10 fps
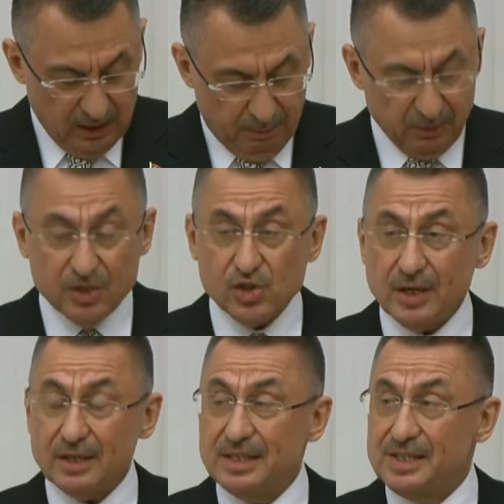
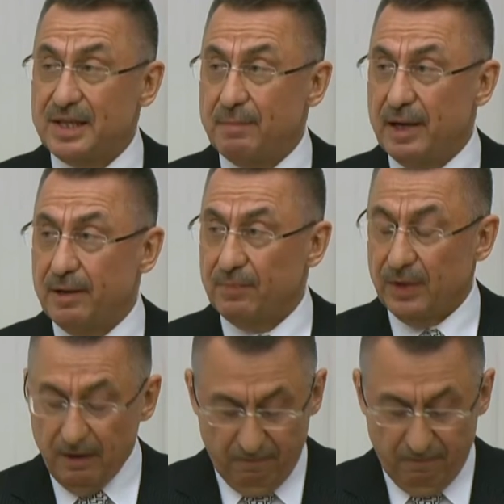yapılacak izleme